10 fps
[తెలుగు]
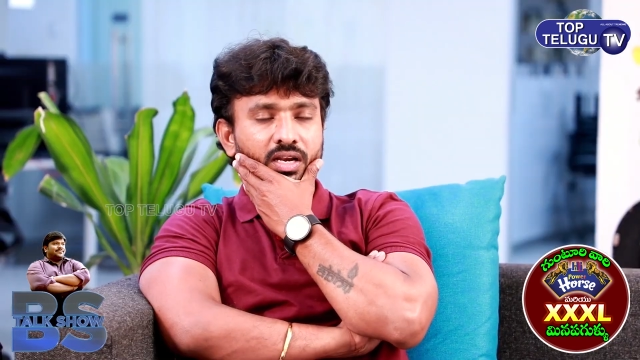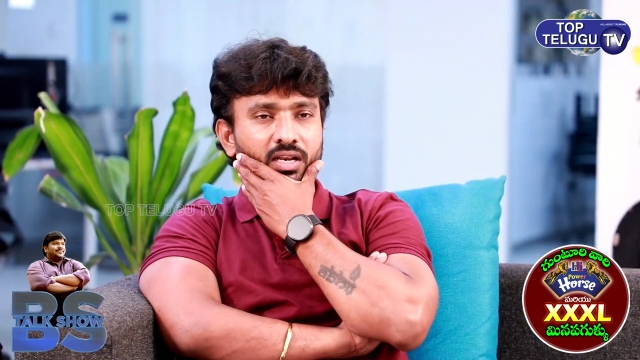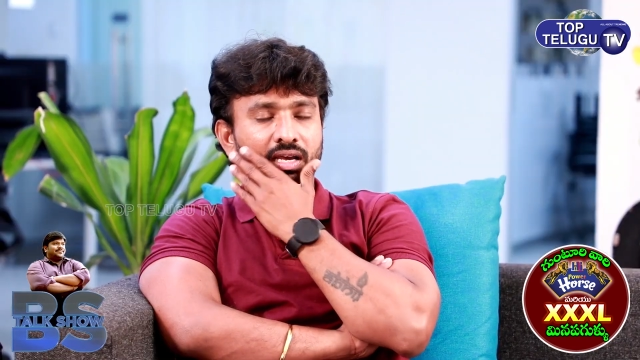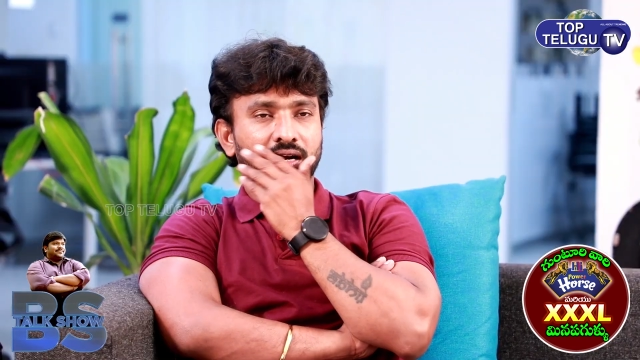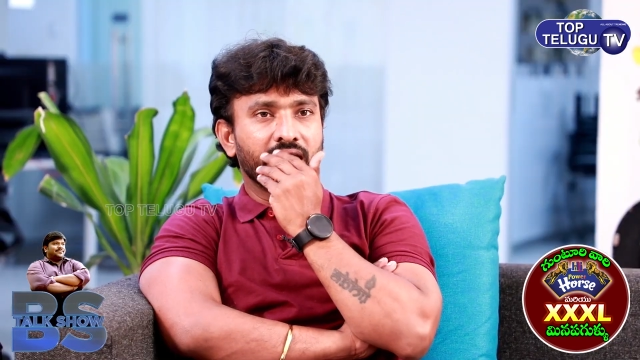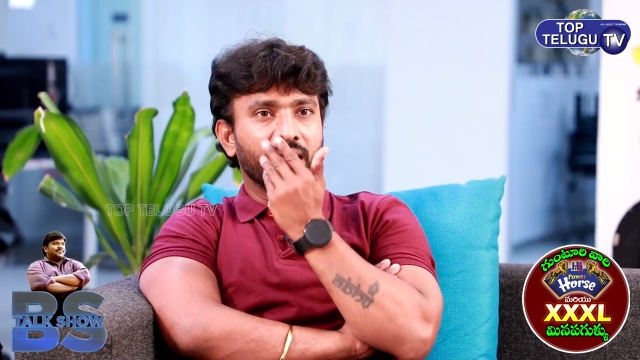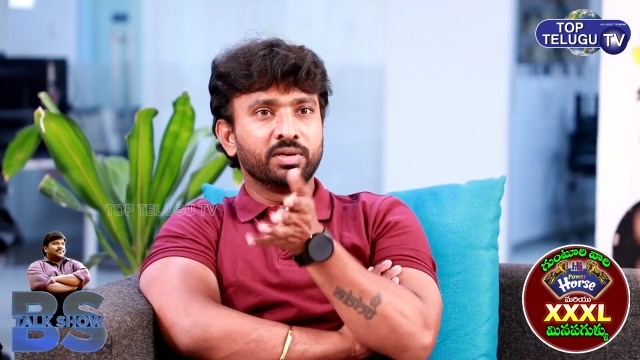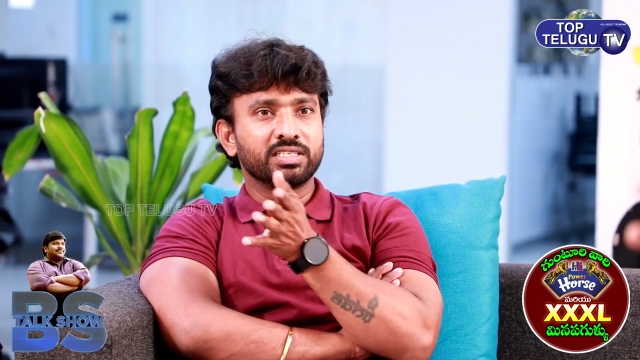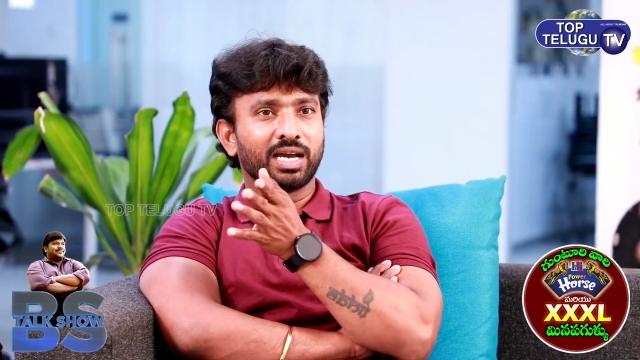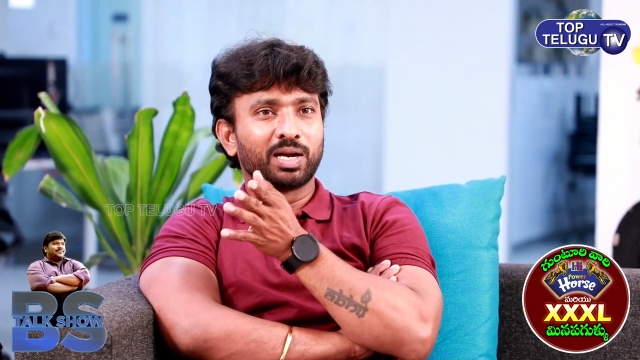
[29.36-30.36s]
సర్లే నాయన
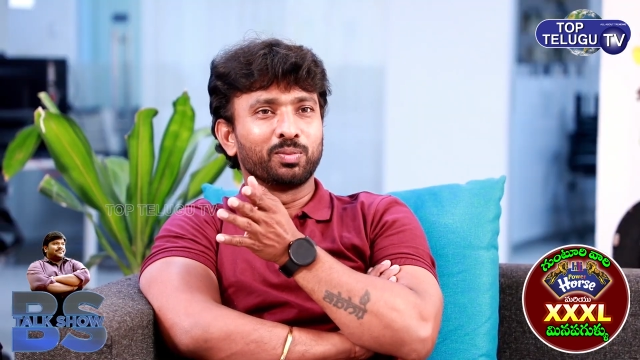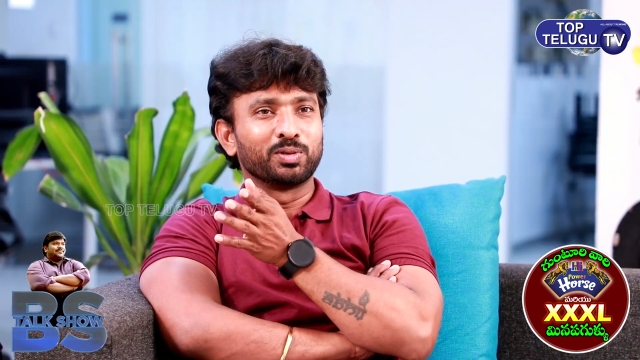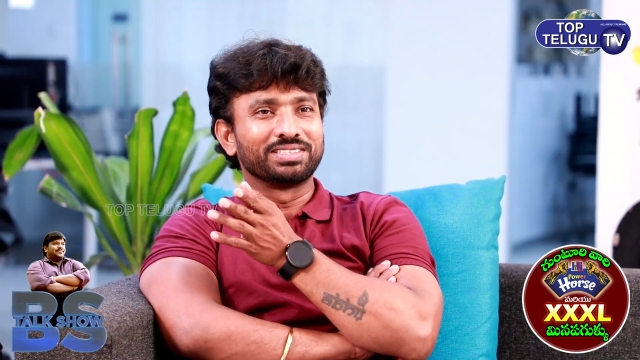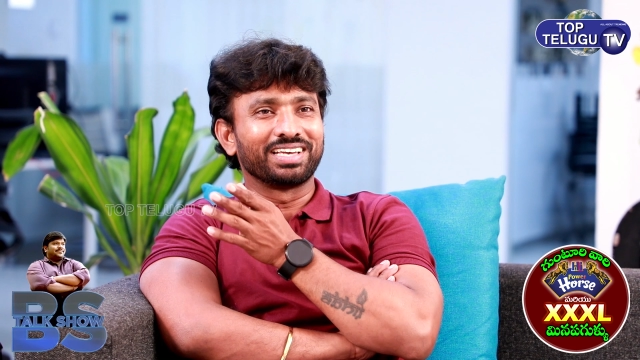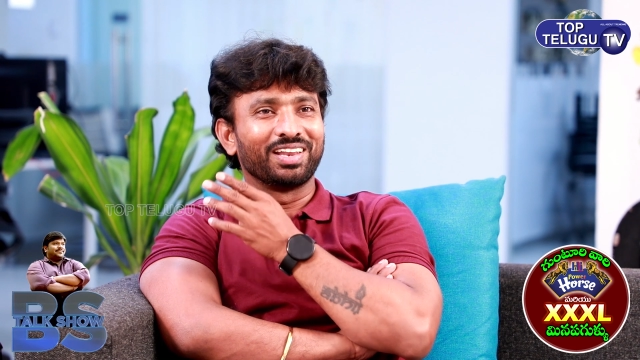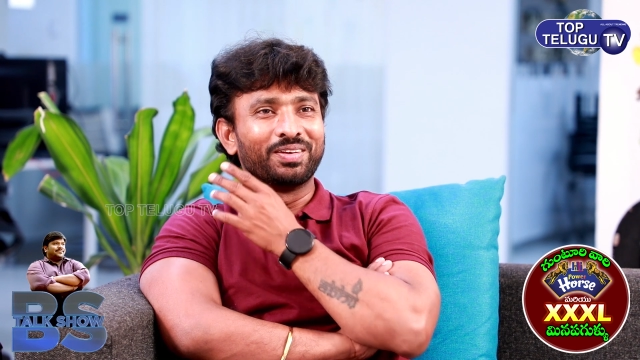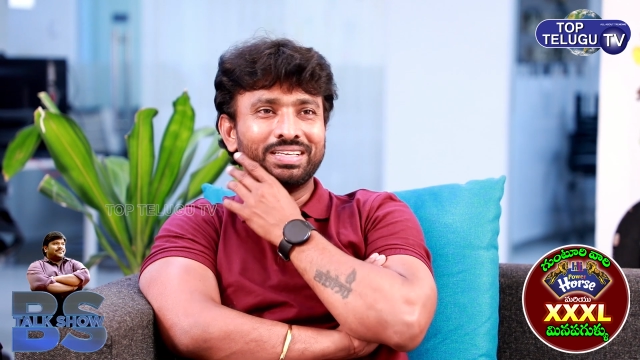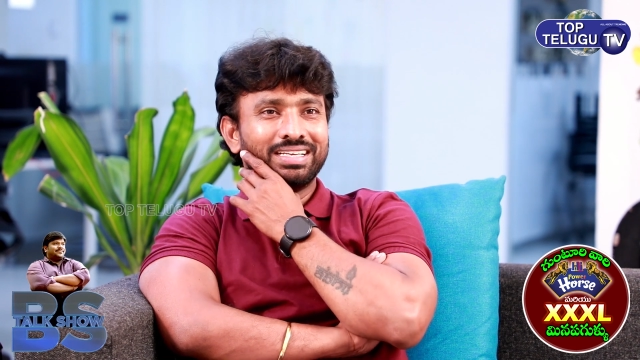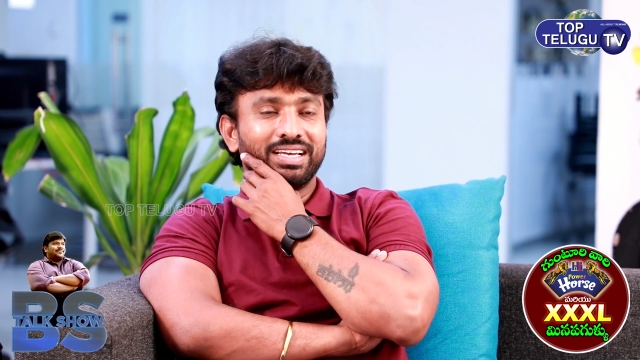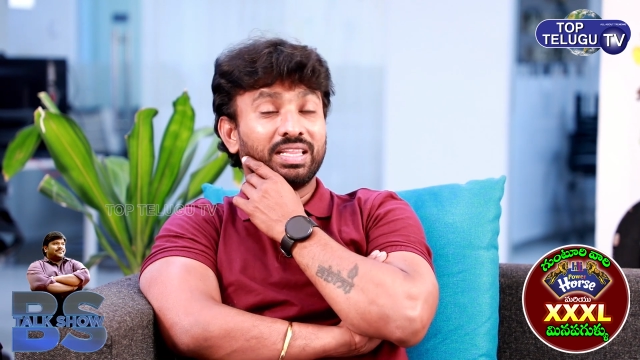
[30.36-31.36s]
డామేజ్ కాకపోతే చాలు
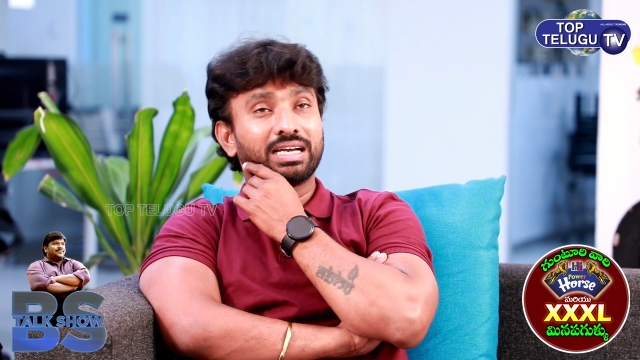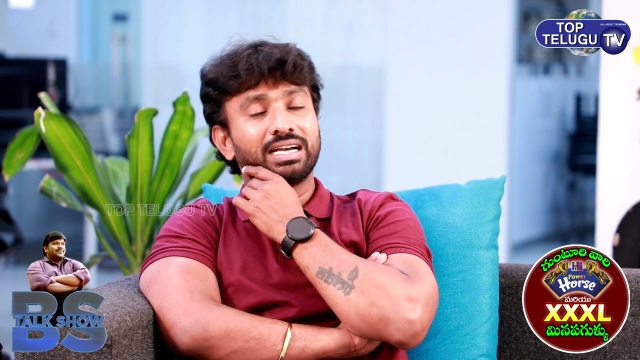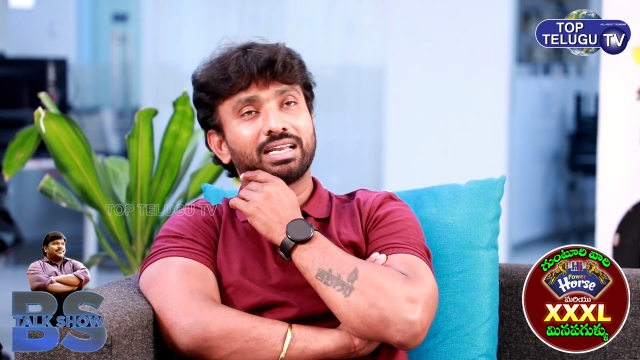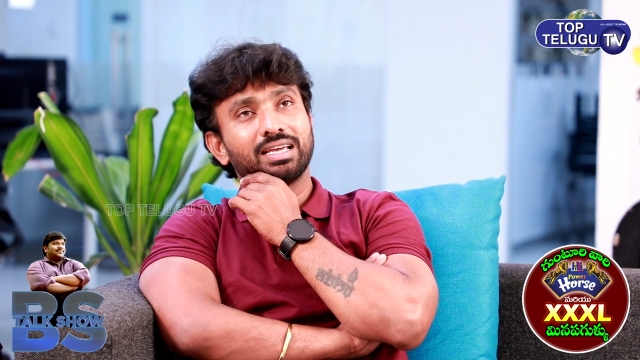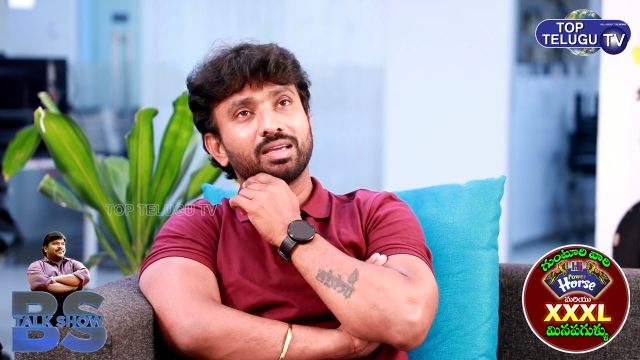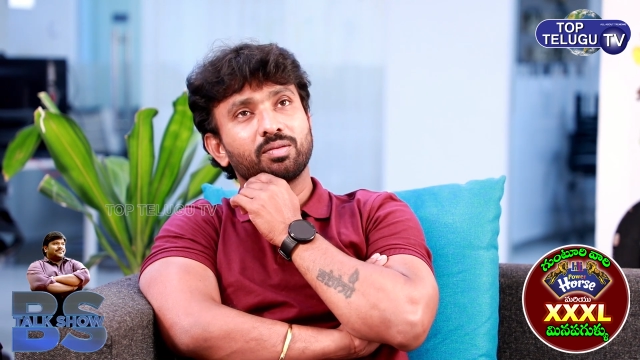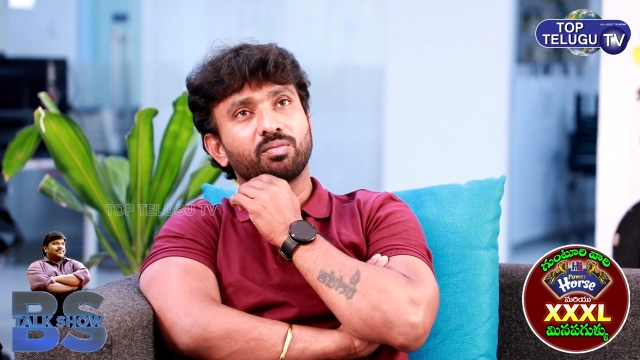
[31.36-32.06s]
ఎందుకంటే